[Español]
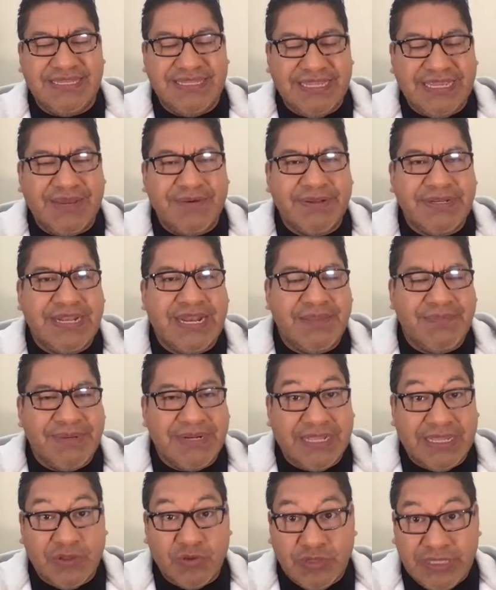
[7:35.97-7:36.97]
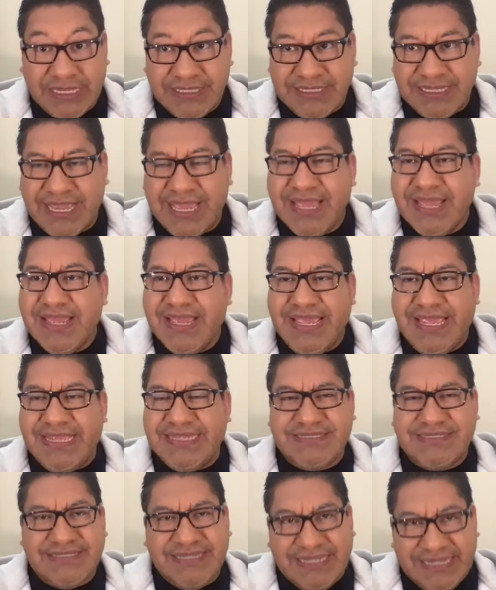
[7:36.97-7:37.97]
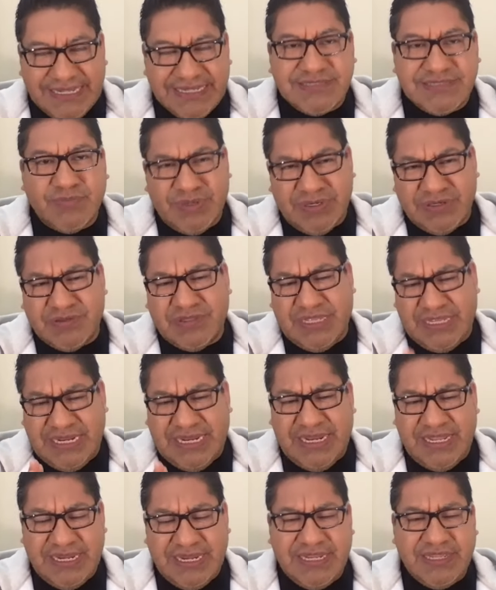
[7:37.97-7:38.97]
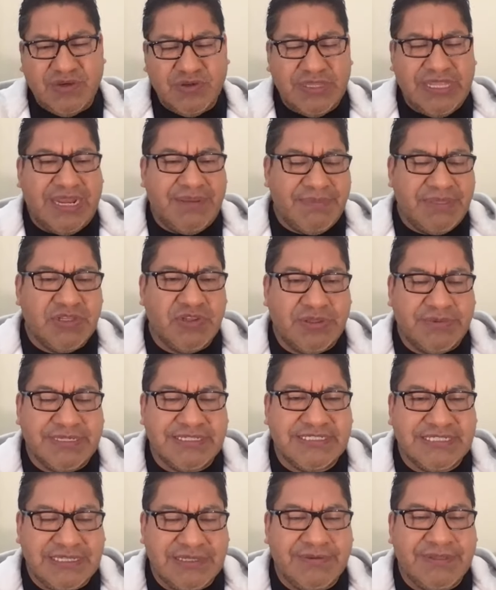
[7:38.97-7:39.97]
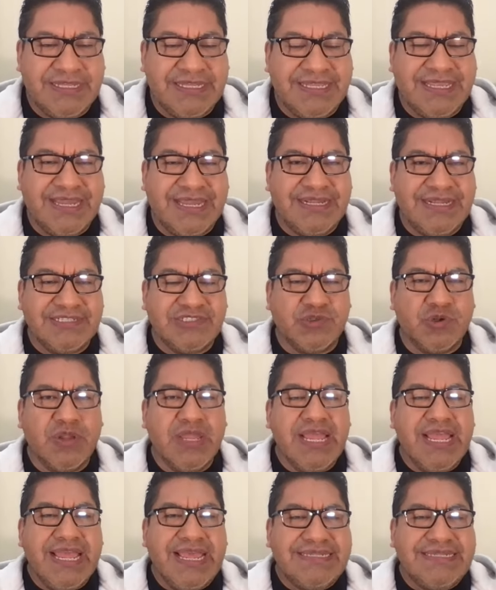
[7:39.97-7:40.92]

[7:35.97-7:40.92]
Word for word: dedicaban a la mercadotecnia. Ese es, bueno, el, el hijo de Alma todavía se debe dedicar a eso.